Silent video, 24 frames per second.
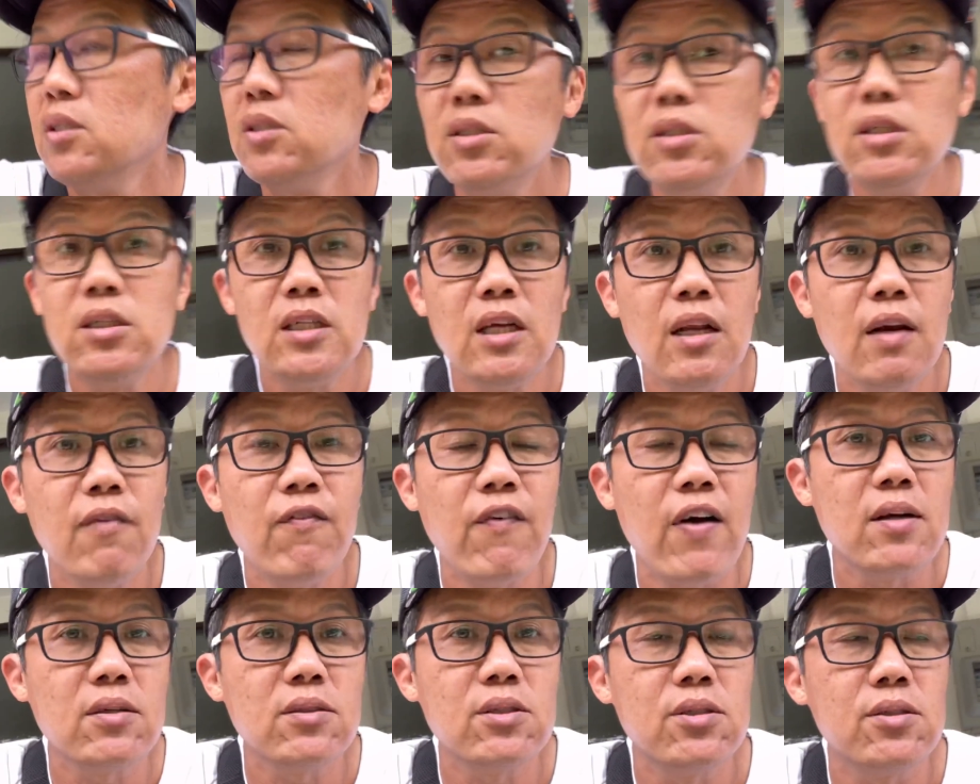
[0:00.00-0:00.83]
这间
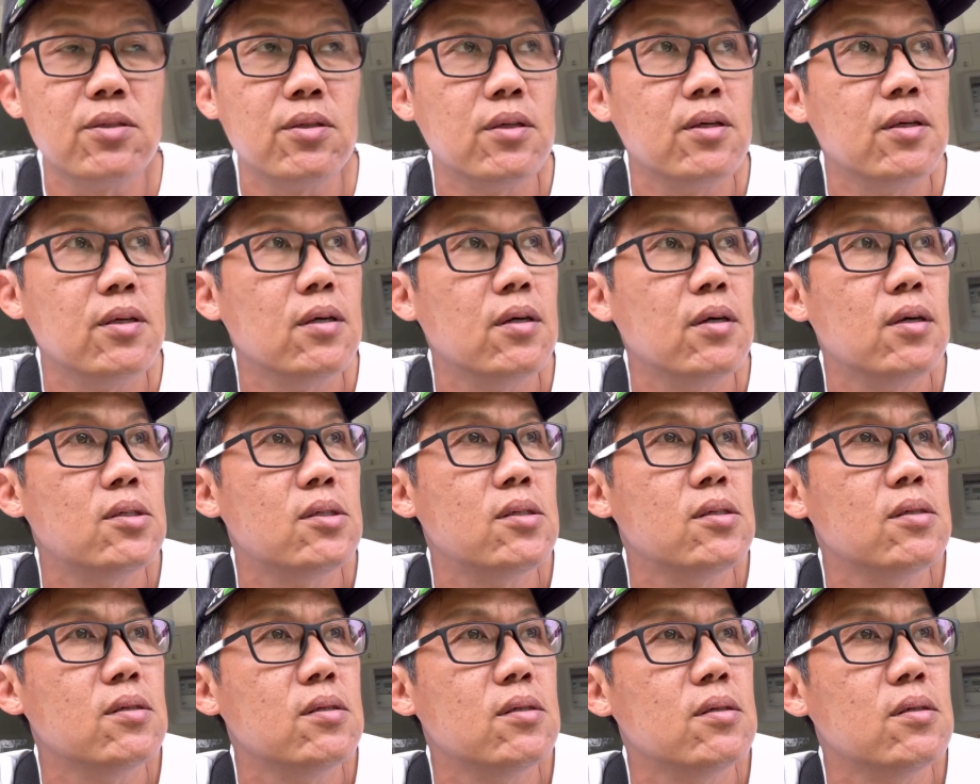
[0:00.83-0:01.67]
房子呢
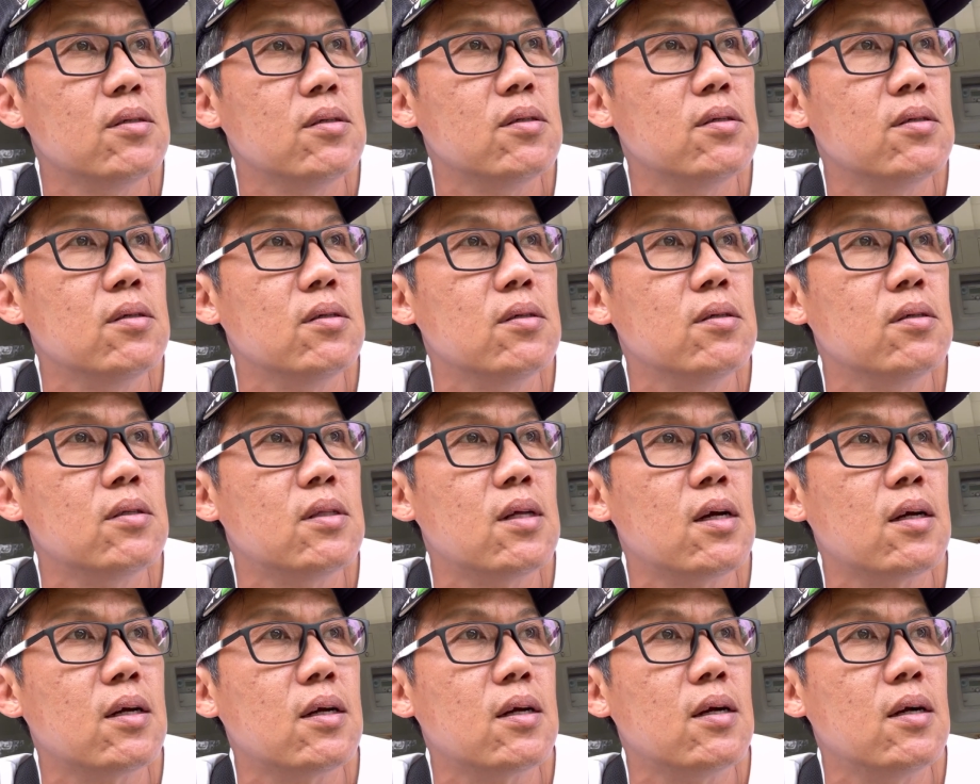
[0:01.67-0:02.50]
是
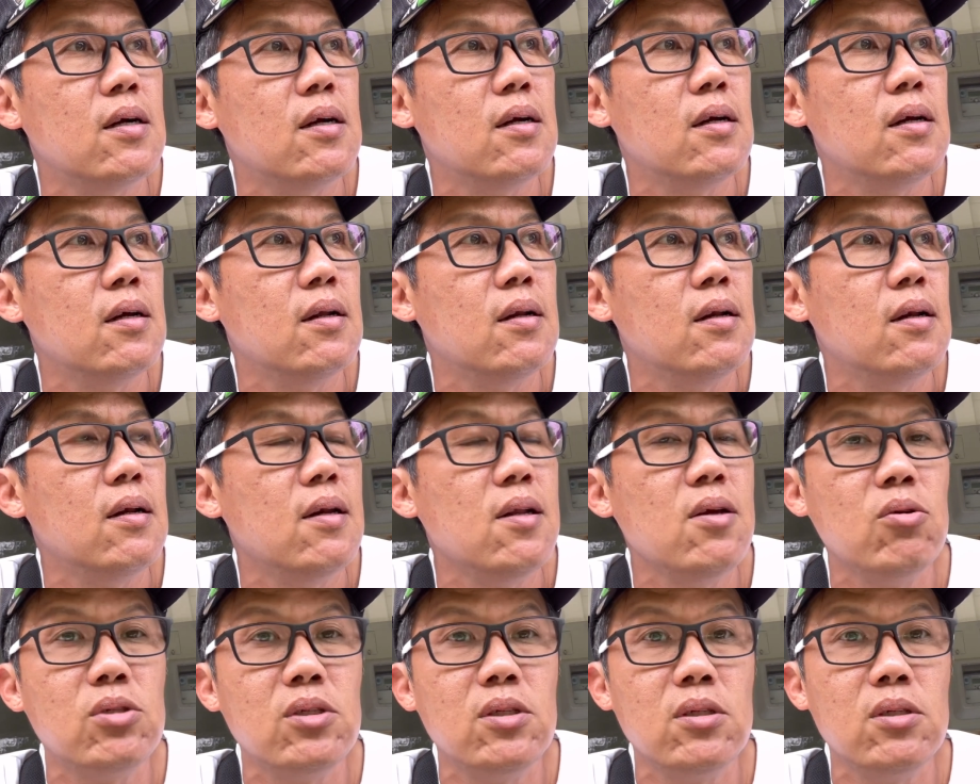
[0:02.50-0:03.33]
大概
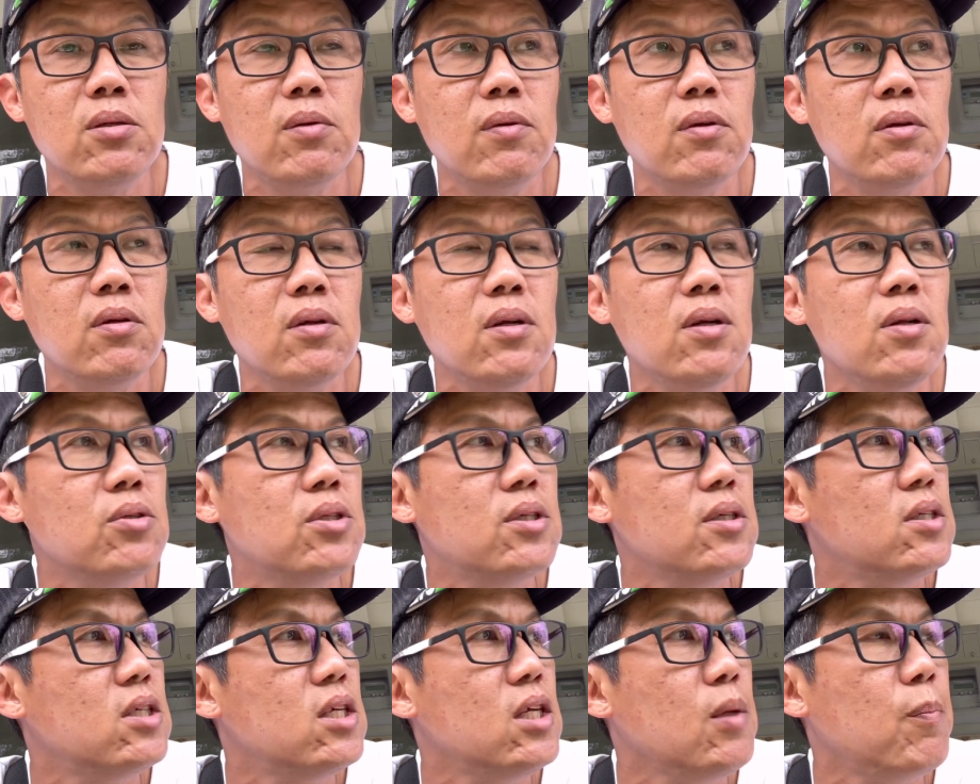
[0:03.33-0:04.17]
六十六
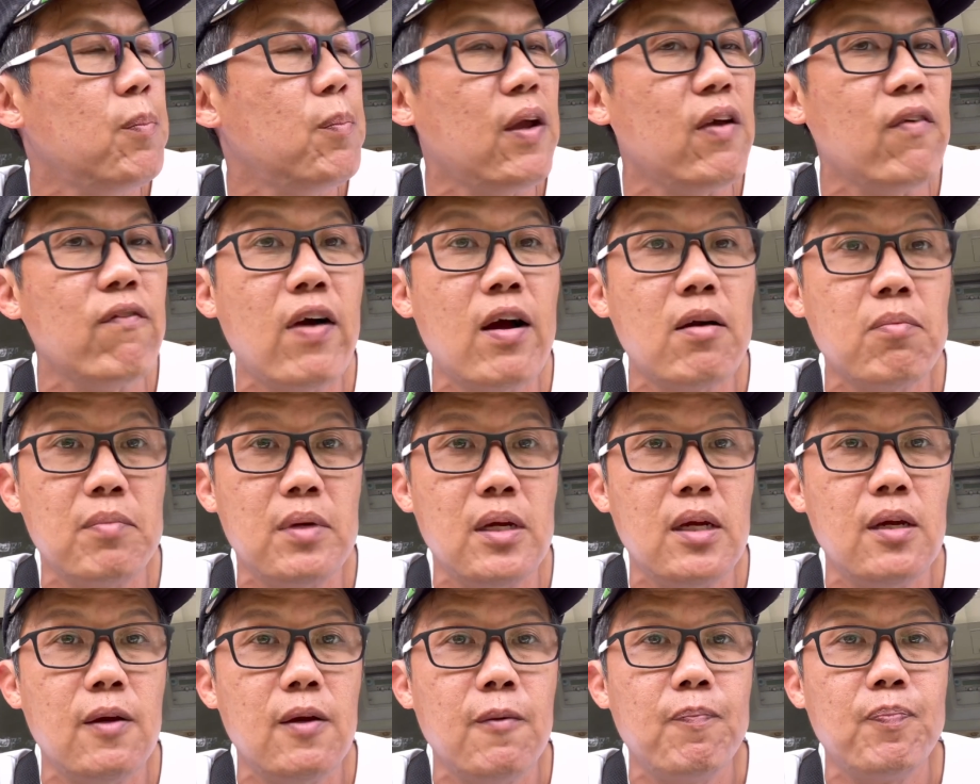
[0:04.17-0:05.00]
十七平方
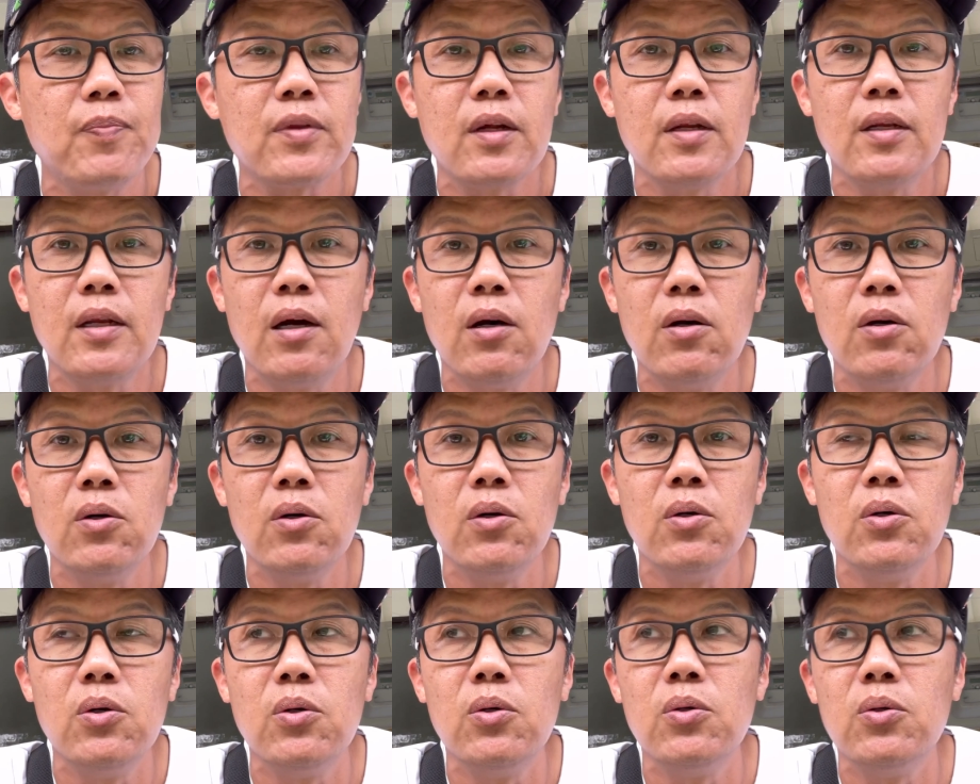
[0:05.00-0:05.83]
米，然
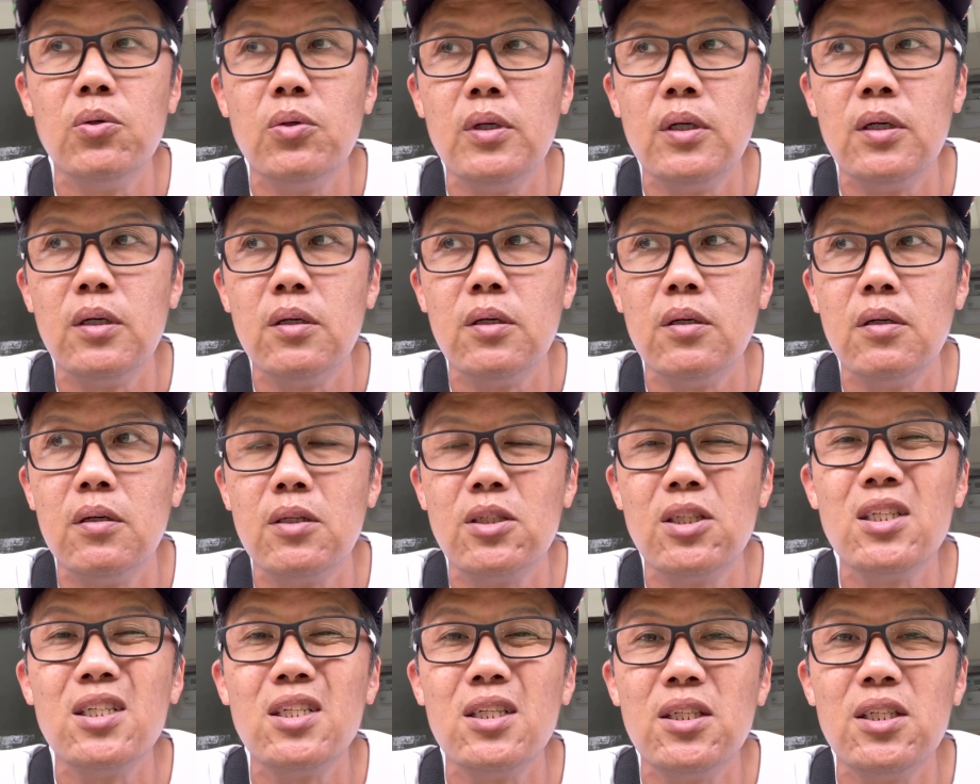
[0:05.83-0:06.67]
后呃
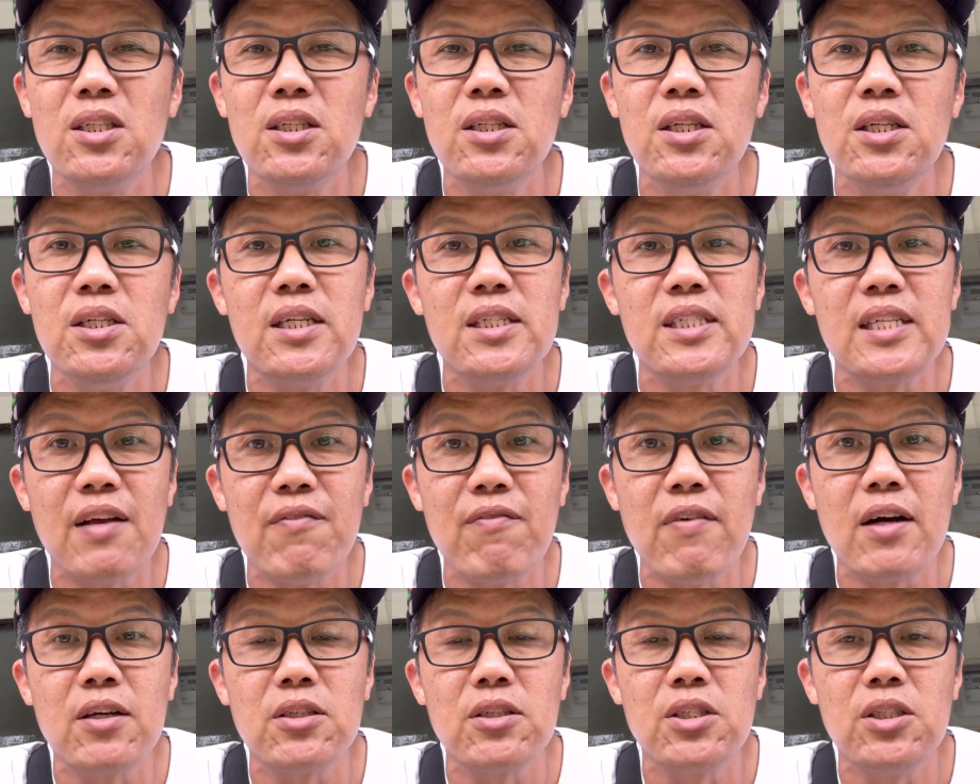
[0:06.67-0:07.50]
是是一间三
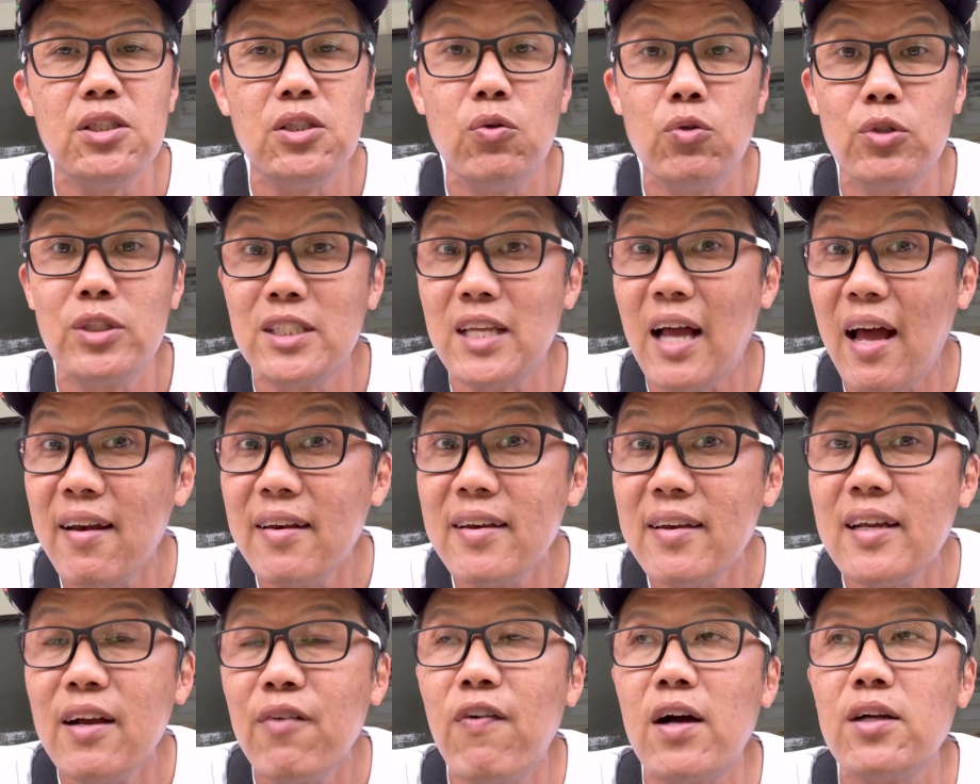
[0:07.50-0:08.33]
房，是有
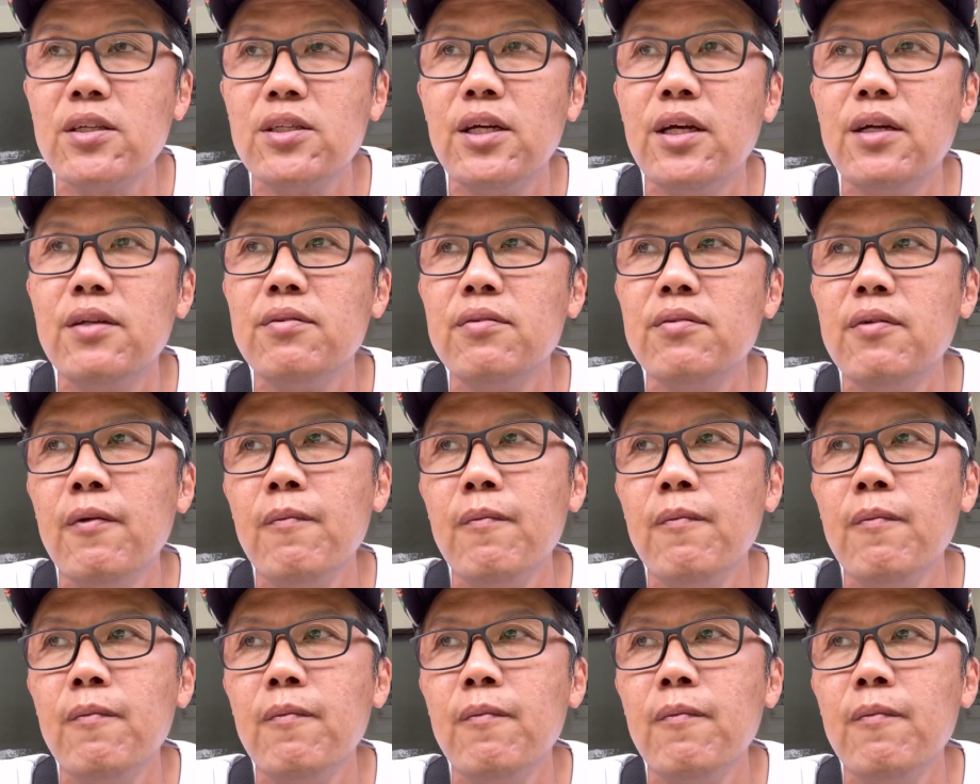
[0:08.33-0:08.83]
三个房间，